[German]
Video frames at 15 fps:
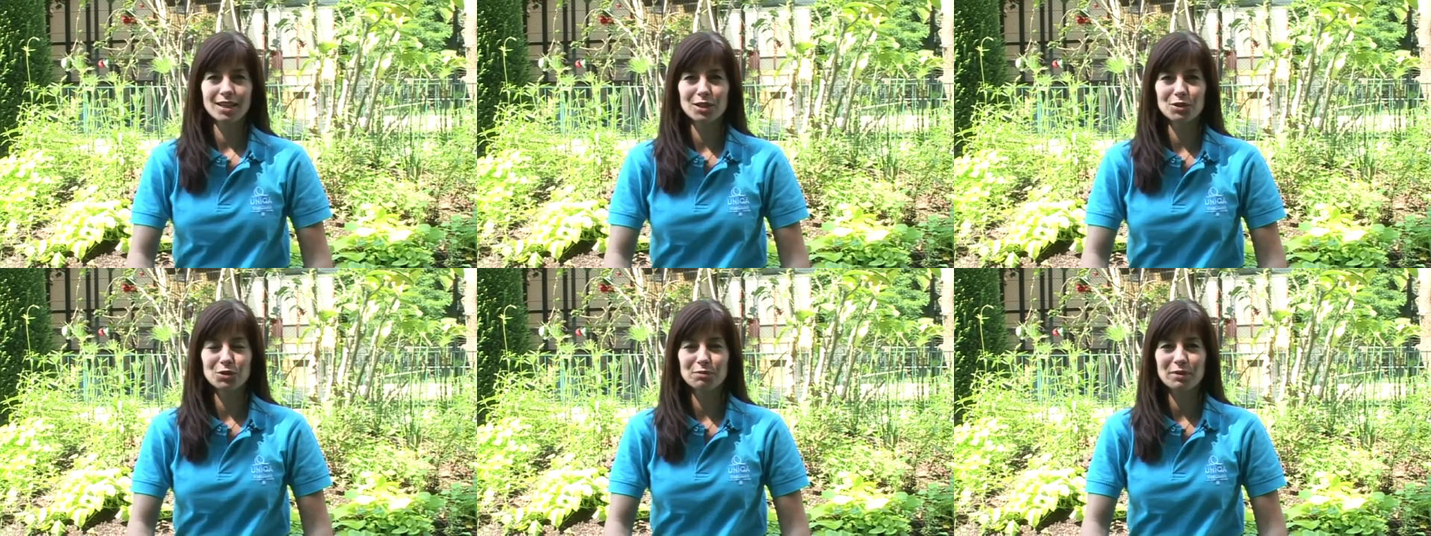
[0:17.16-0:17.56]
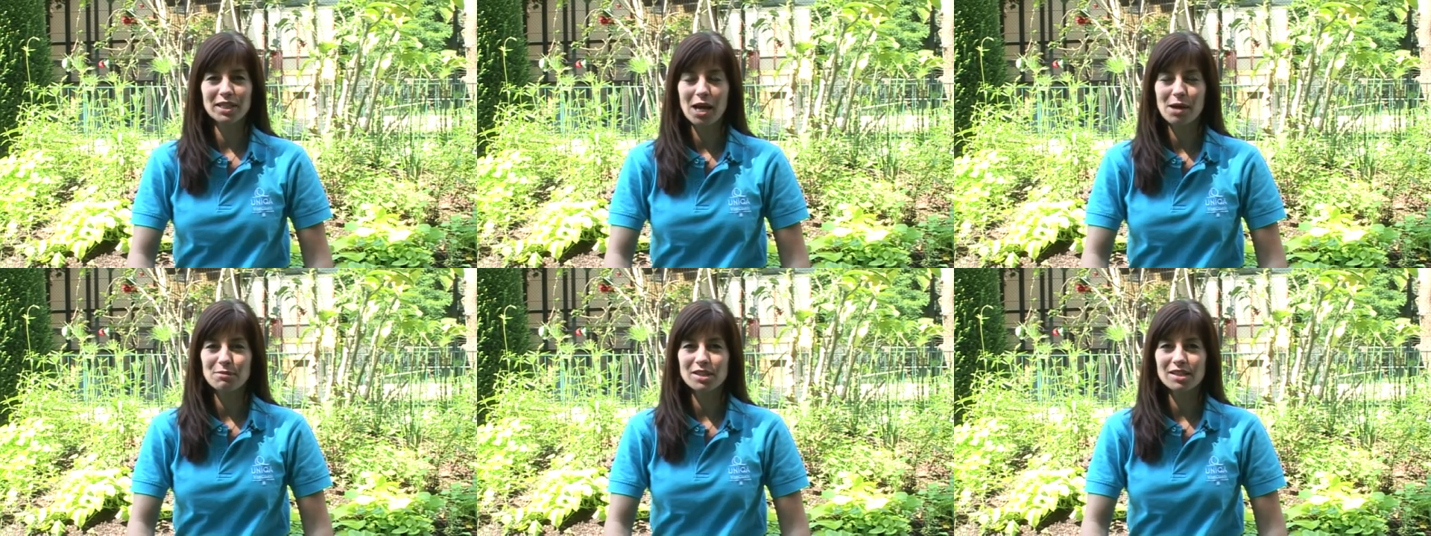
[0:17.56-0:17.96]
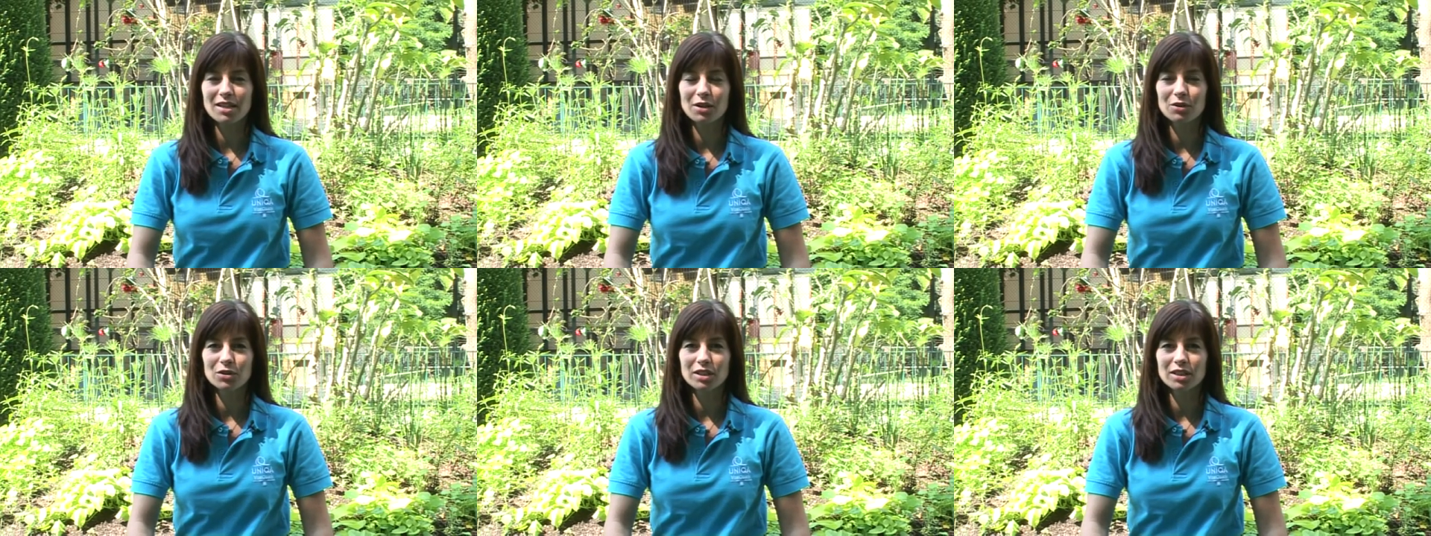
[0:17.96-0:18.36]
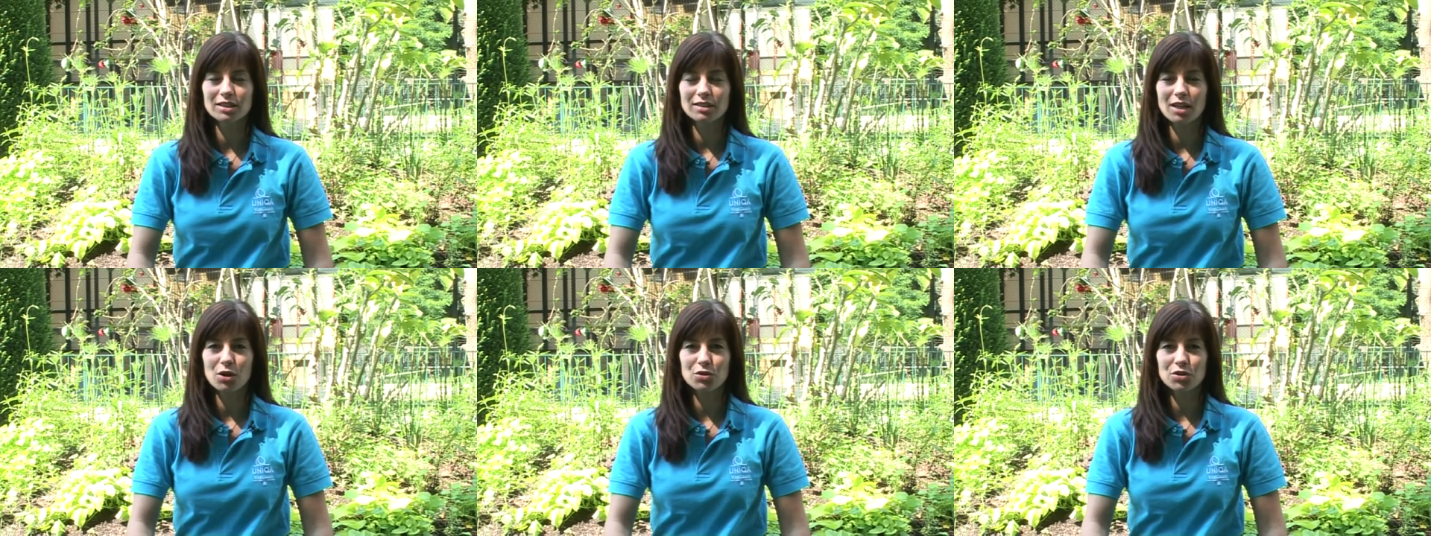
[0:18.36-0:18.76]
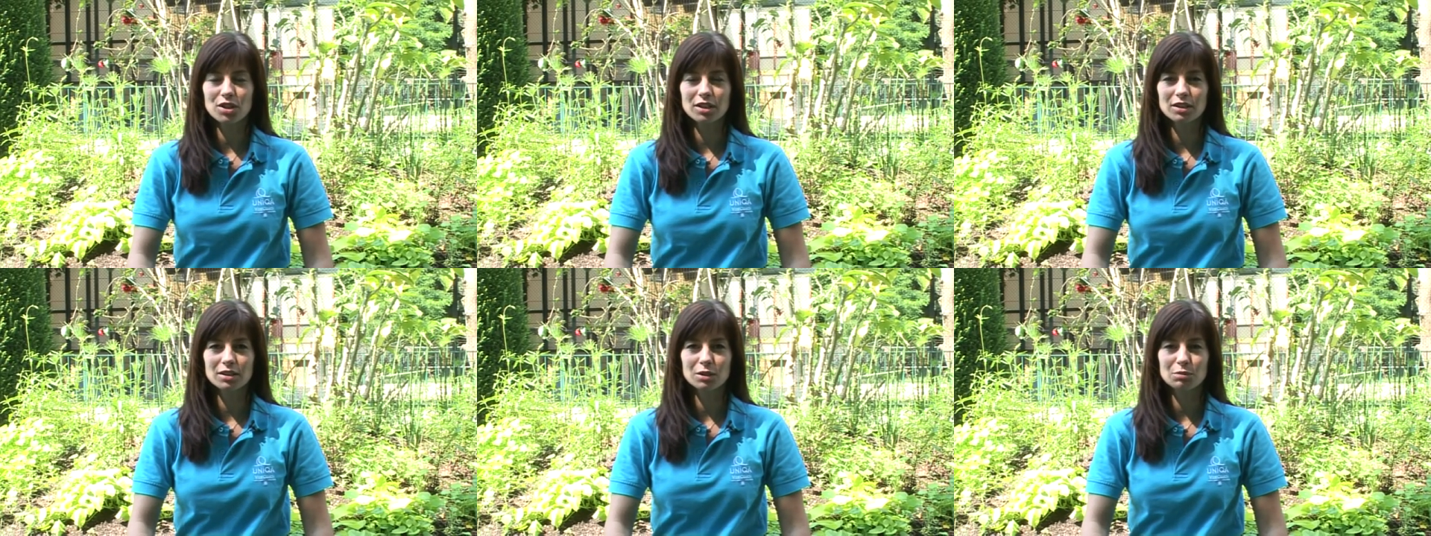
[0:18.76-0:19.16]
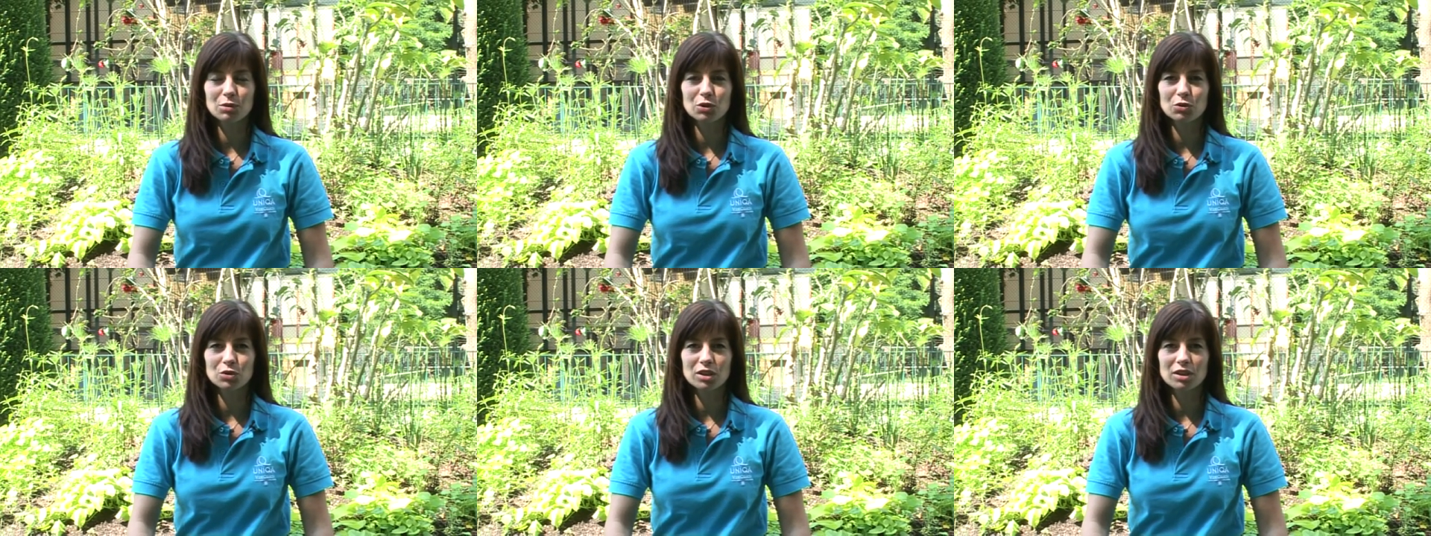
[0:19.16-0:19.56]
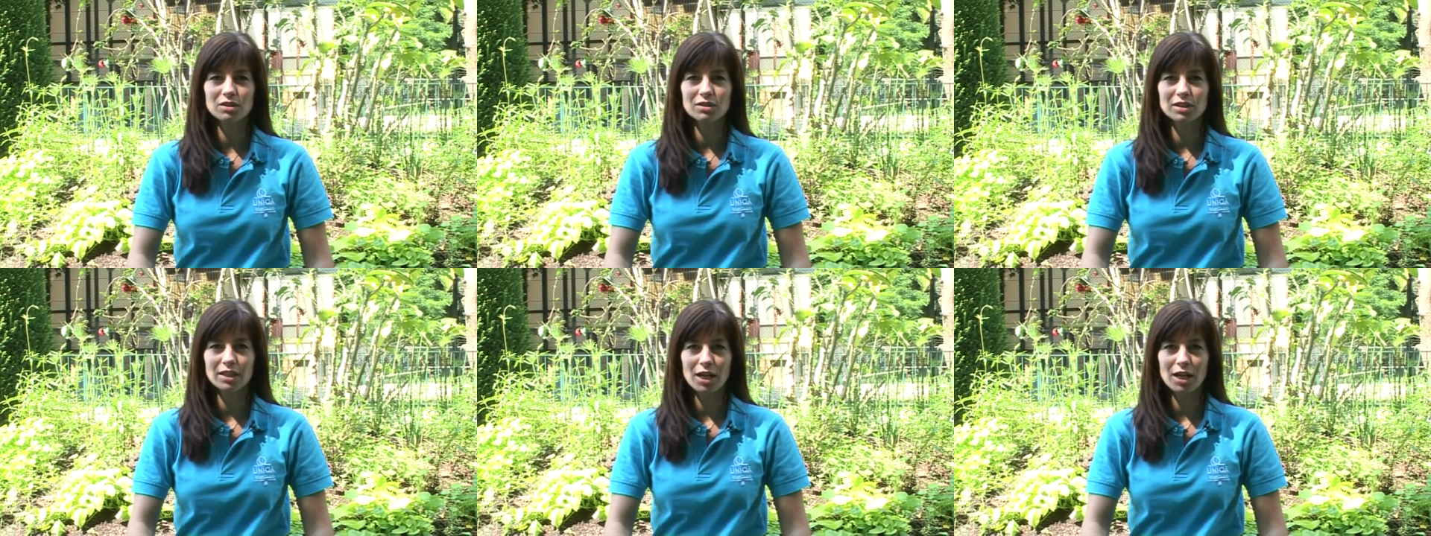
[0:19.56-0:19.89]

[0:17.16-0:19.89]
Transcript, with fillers: Hallo, mein Name ist Caroline Tausing, ich bin Unika